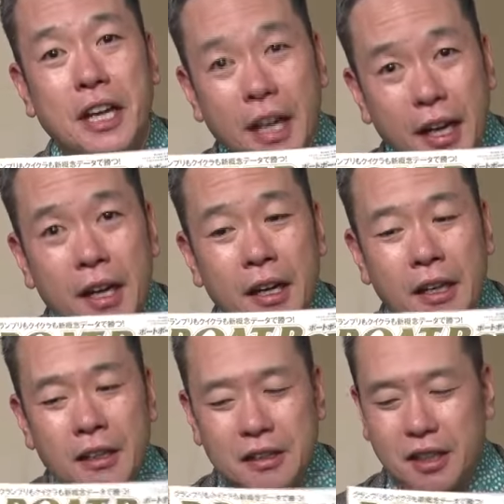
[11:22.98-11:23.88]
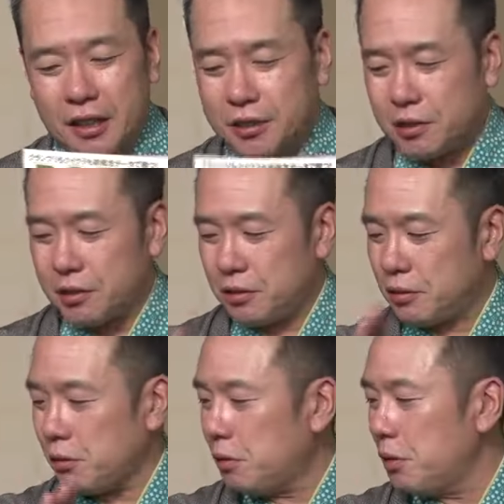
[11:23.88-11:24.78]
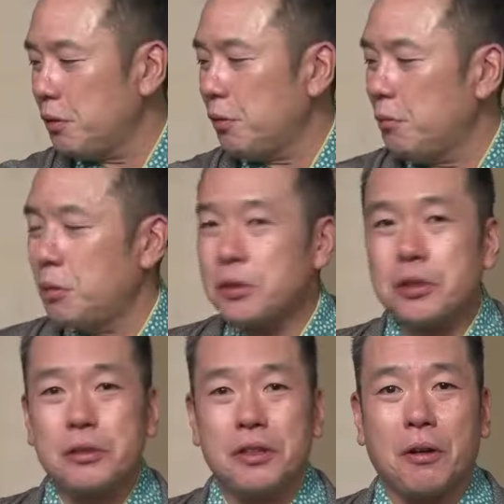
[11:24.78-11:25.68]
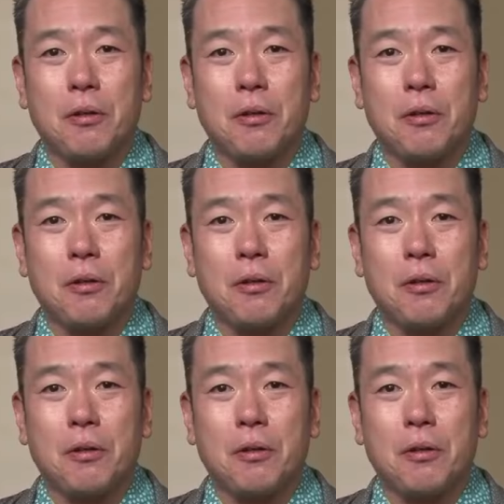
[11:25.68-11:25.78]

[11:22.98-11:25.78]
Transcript: ねえいやすごい面白いね